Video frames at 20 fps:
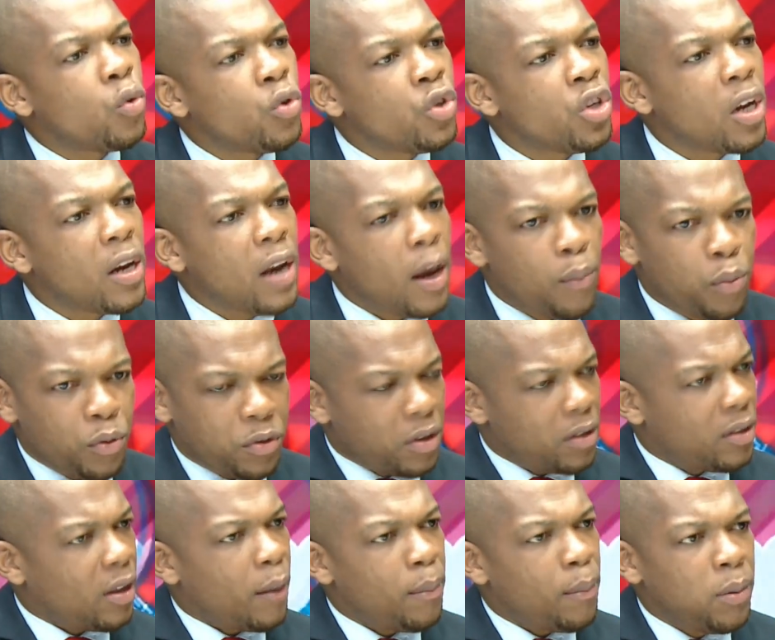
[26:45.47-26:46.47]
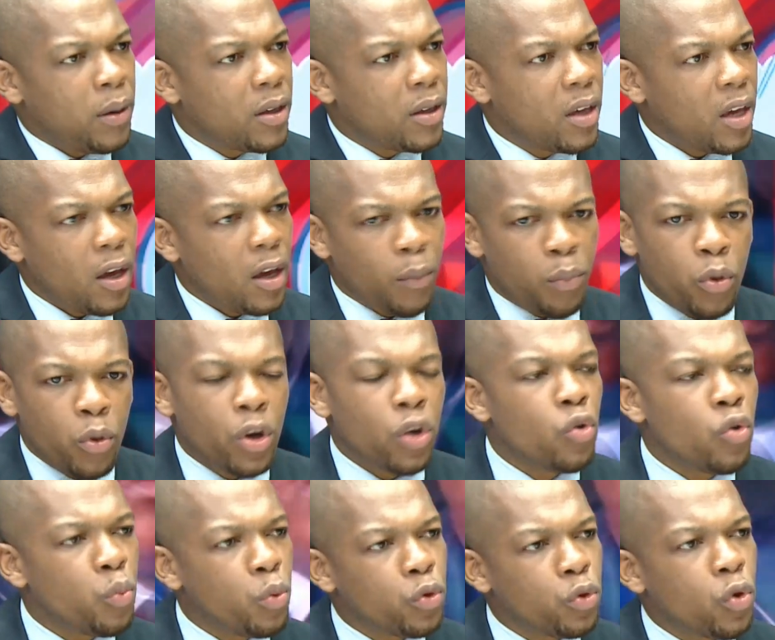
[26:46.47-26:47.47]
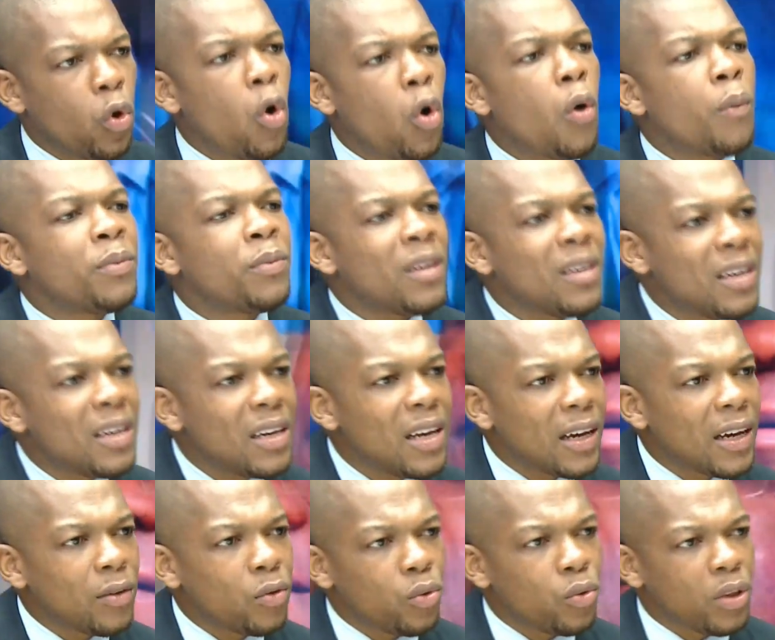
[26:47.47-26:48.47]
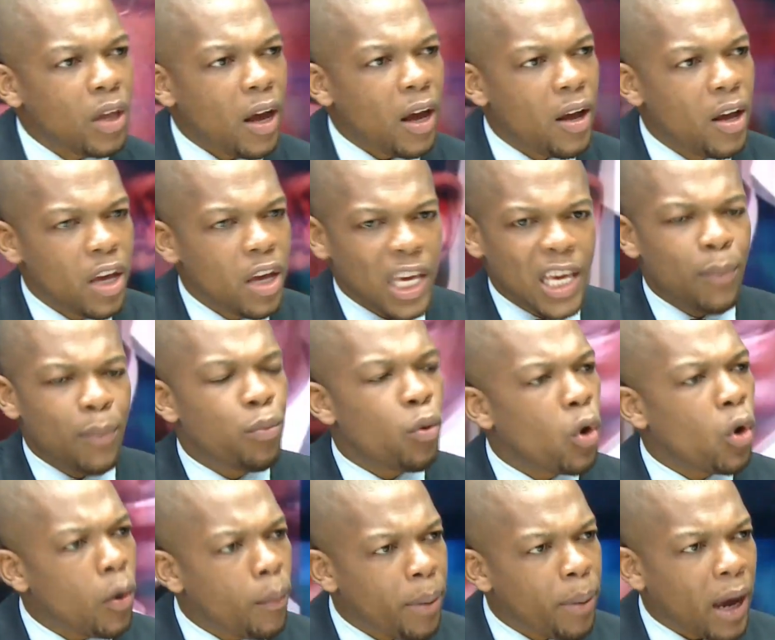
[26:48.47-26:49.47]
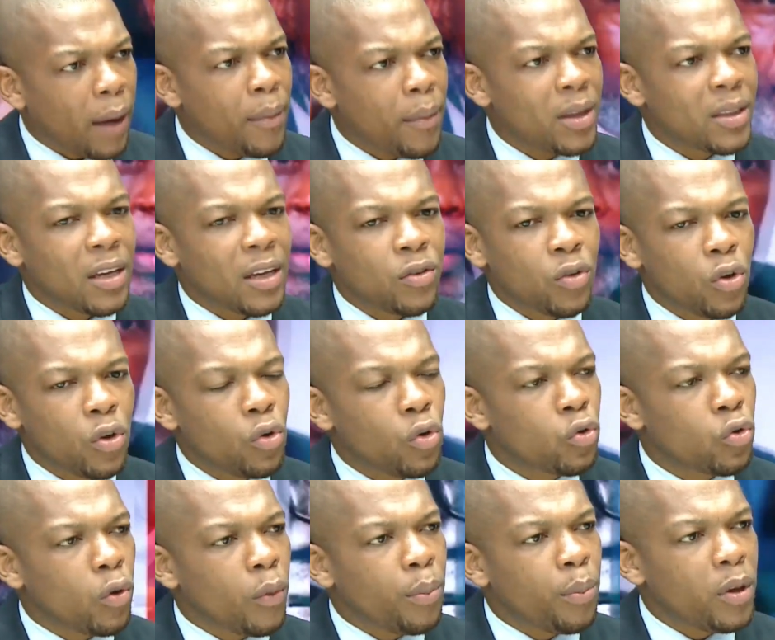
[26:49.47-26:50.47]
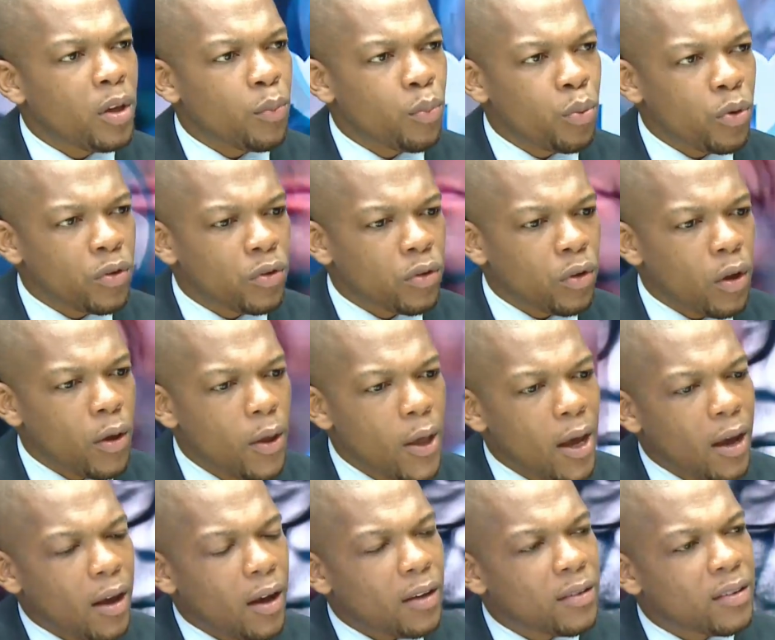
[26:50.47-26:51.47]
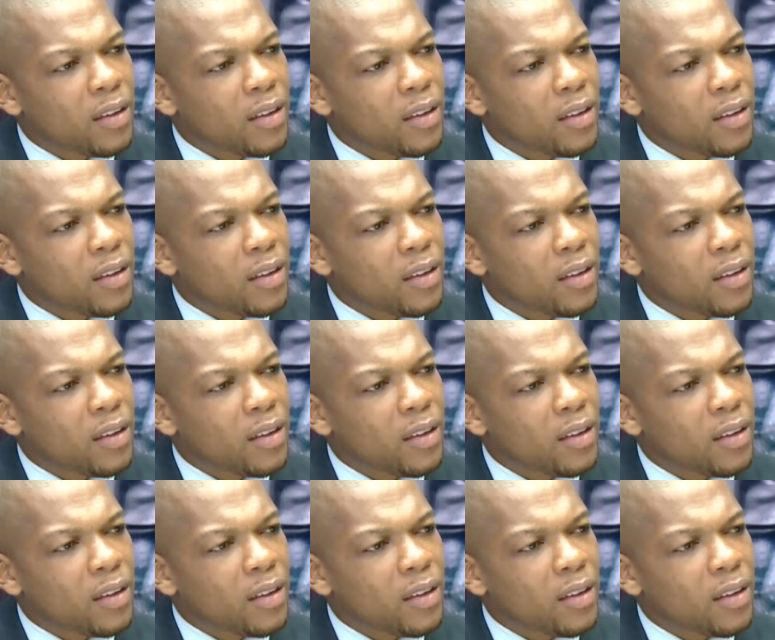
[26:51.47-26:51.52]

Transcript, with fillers: logique-là puisse être appliquée pour que nous puissions obtenir des résultats qui pourront permettre à ce que notre pays puisse euh,